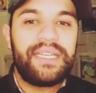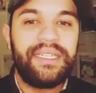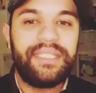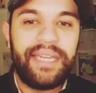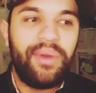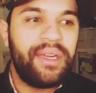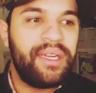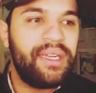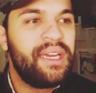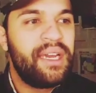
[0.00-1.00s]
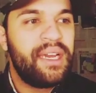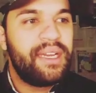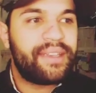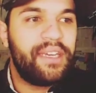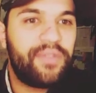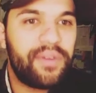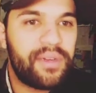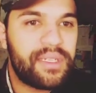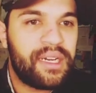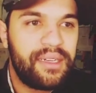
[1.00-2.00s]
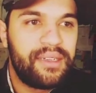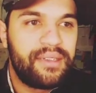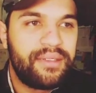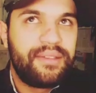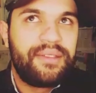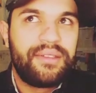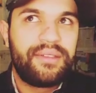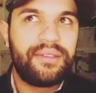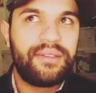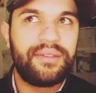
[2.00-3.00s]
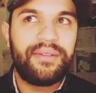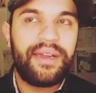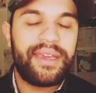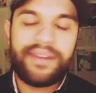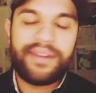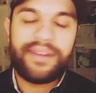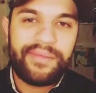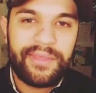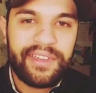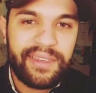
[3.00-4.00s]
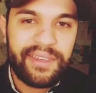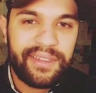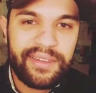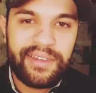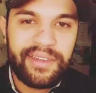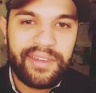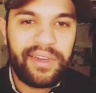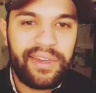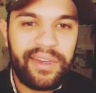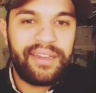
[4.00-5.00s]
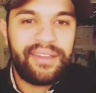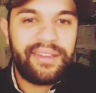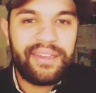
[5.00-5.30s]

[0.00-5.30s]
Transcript: تنحاول اني نعطيه فرصه ولكن انا عاطله